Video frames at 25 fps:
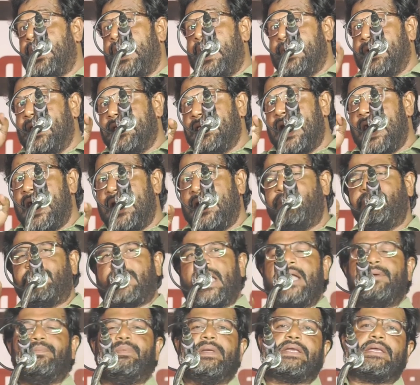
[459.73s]
அடையாளம்
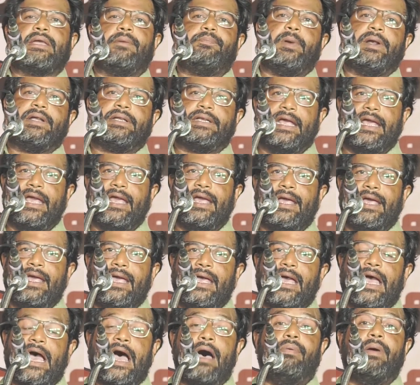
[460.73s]
காண்பிக்கப்பட்டு
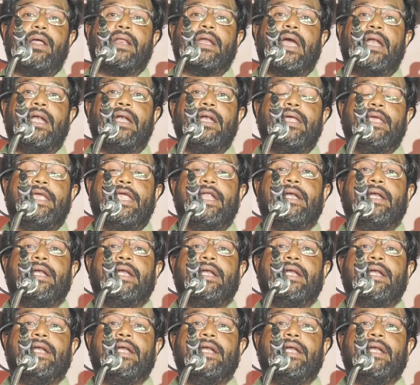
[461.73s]
அவர்கள்